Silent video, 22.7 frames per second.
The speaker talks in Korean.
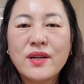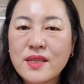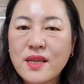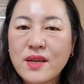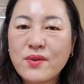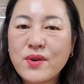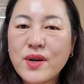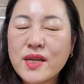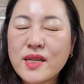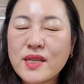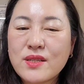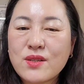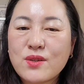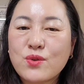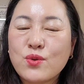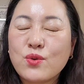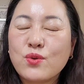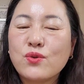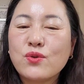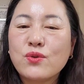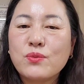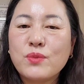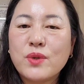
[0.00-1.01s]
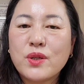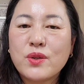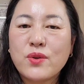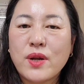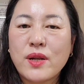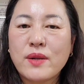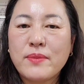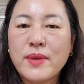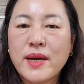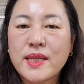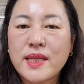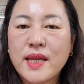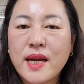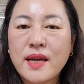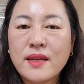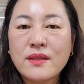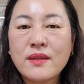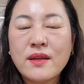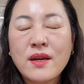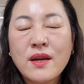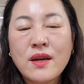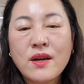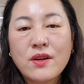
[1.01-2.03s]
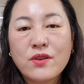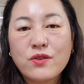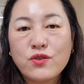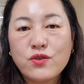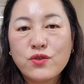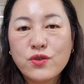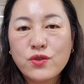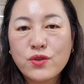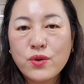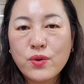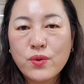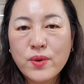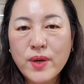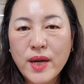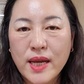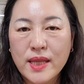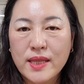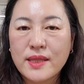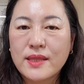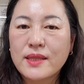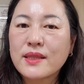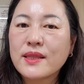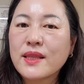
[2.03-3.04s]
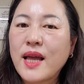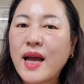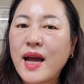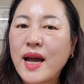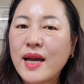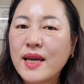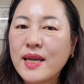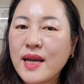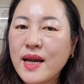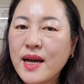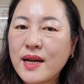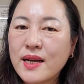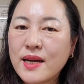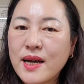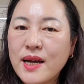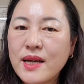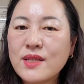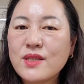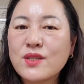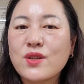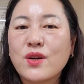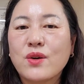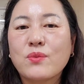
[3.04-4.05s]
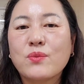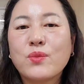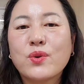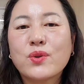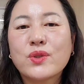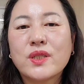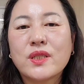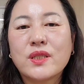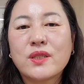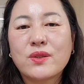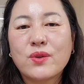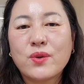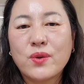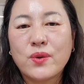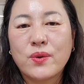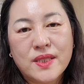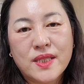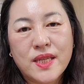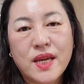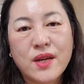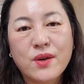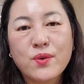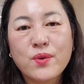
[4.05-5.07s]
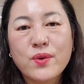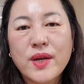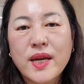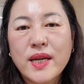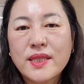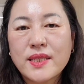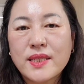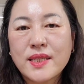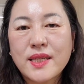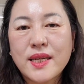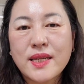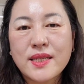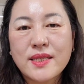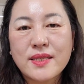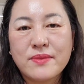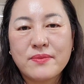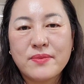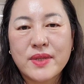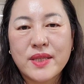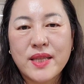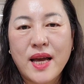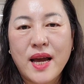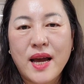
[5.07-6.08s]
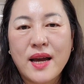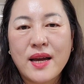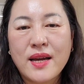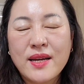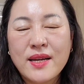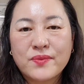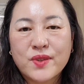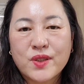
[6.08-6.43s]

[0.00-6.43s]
생활에서 도움이 될 만한 유용한 다양한 정보들도 제공해드리겠습니다.